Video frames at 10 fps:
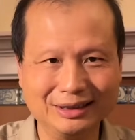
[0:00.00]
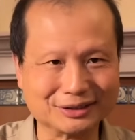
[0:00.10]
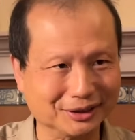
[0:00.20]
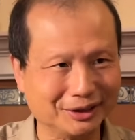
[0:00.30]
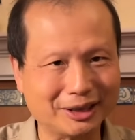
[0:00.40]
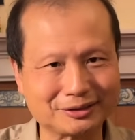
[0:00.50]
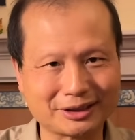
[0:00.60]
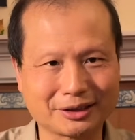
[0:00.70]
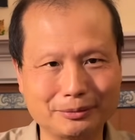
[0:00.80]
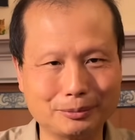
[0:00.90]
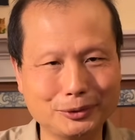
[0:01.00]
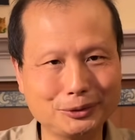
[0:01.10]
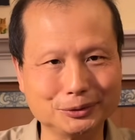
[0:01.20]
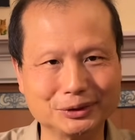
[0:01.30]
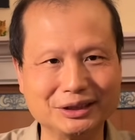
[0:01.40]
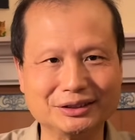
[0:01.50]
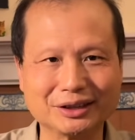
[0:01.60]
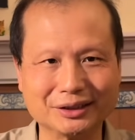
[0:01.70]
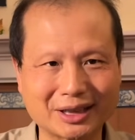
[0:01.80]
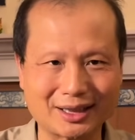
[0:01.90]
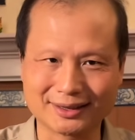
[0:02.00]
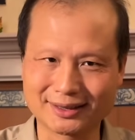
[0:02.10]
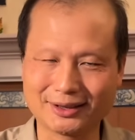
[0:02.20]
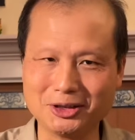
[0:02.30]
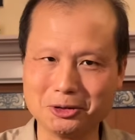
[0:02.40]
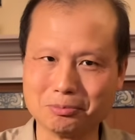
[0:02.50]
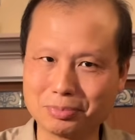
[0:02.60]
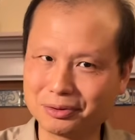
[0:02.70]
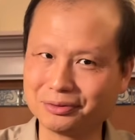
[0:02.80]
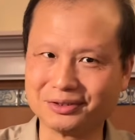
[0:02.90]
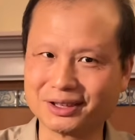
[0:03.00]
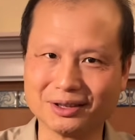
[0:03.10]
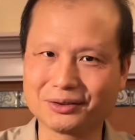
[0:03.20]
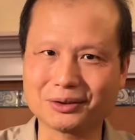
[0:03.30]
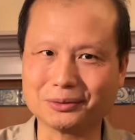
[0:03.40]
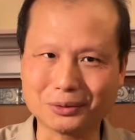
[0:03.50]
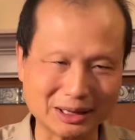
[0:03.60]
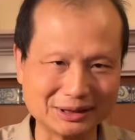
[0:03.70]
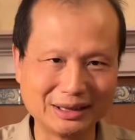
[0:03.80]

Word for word: 只要这个目的正当，可以不择手段，